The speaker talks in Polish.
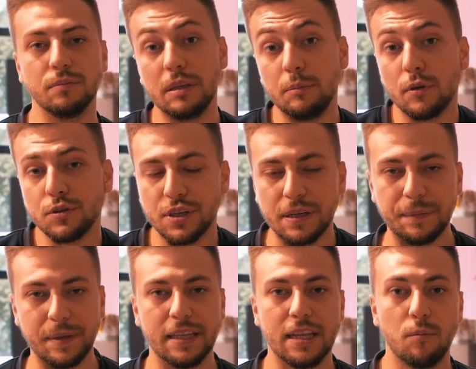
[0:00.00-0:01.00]
i może
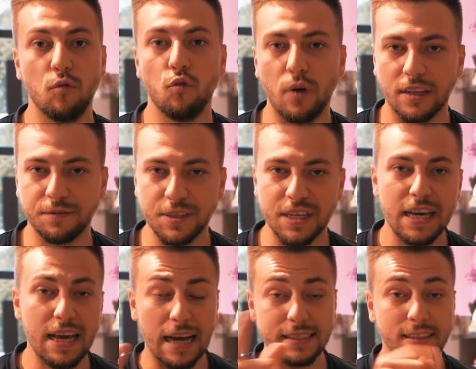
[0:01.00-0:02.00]
je nam ułatwić.
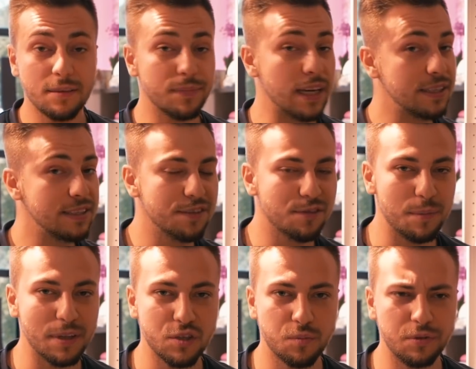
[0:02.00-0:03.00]
A zatem dajcie znać w
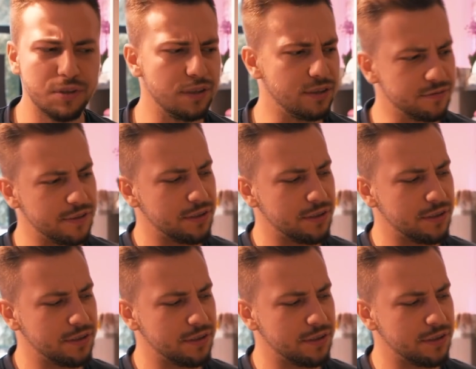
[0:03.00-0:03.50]
komentarzu poniżej, co Wy